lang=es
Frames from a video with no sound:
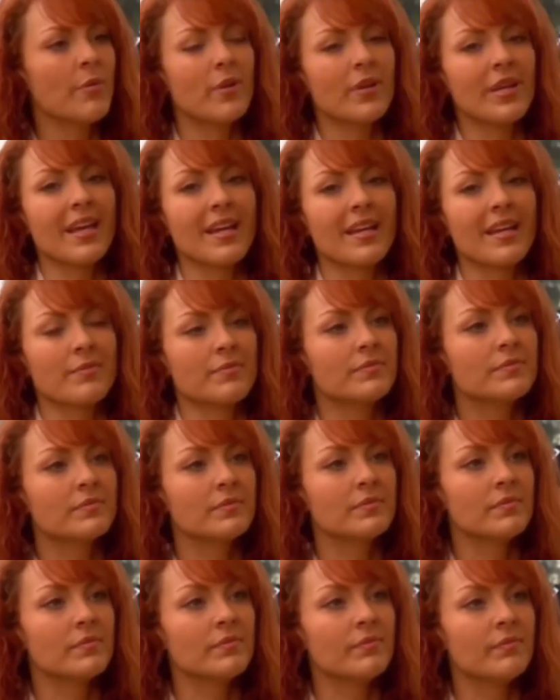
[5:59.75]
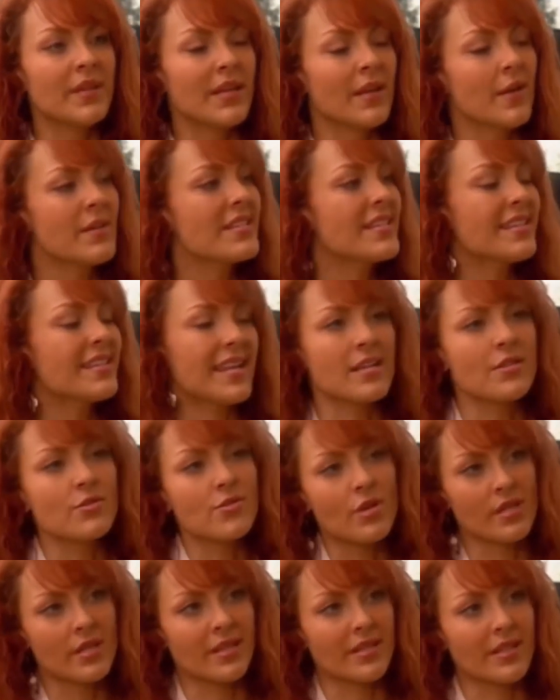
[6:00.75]
porque vine a visitar a
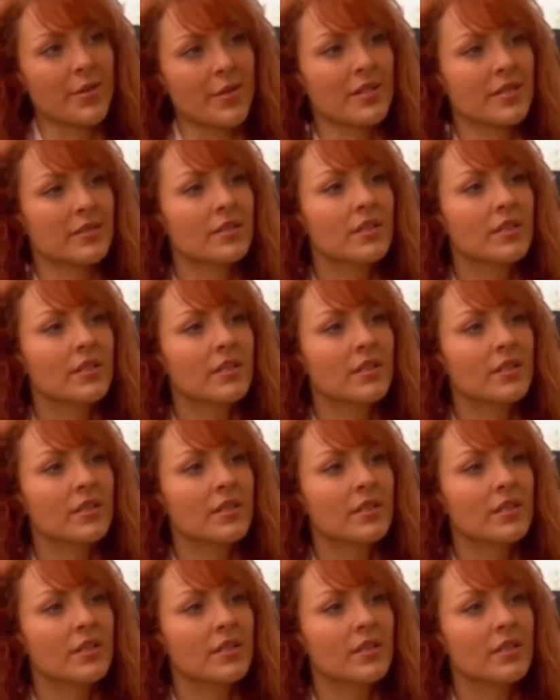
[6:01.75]
su detective.